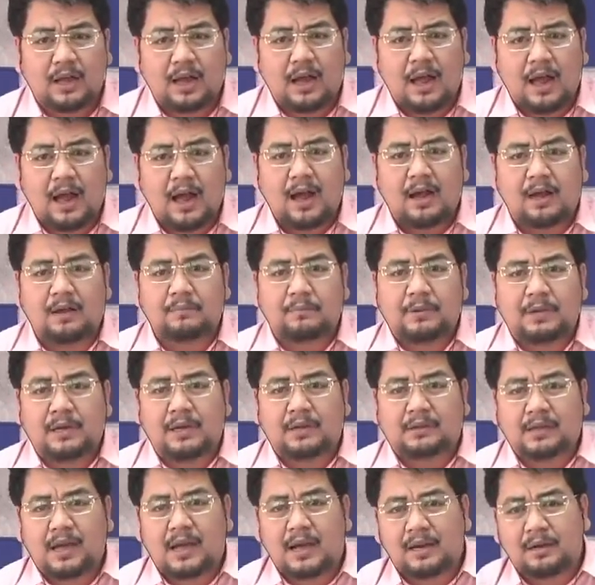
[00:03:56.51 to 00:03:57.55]
ang
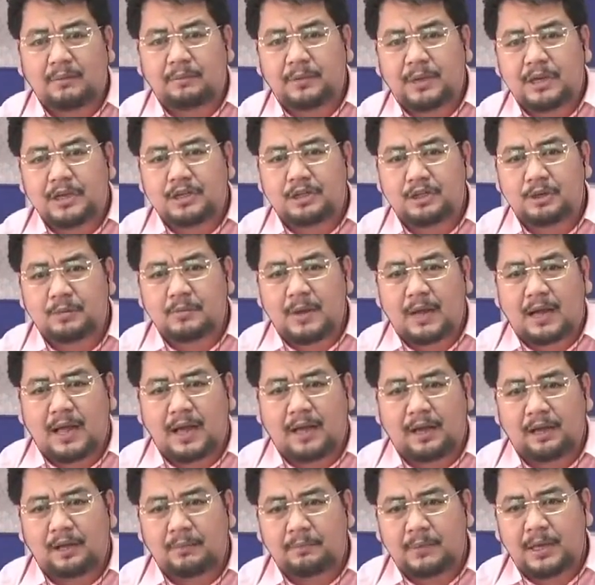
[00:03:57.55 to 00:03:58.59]
military base ho
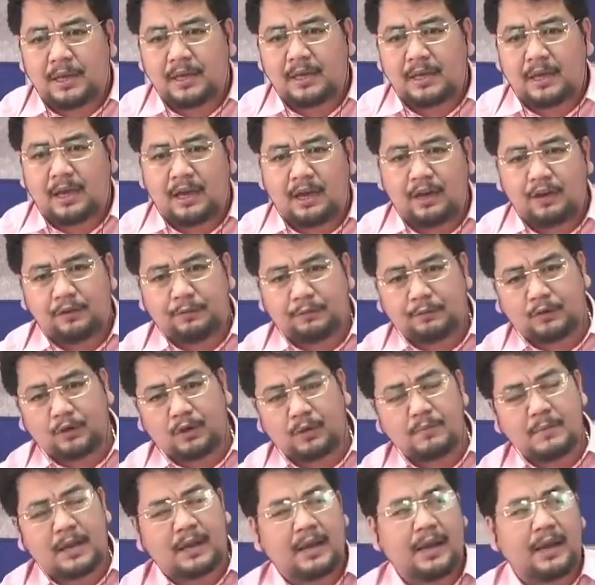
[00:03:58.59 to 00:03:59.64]
mga kaibigan,
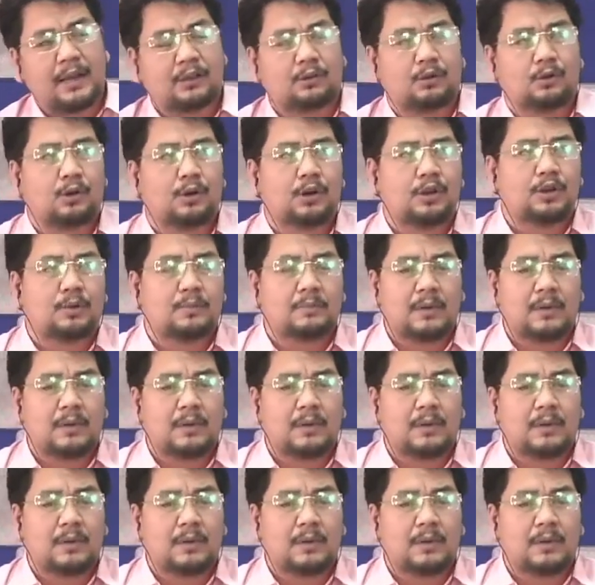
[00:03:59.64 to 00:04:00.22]
kumbaga ito ho yung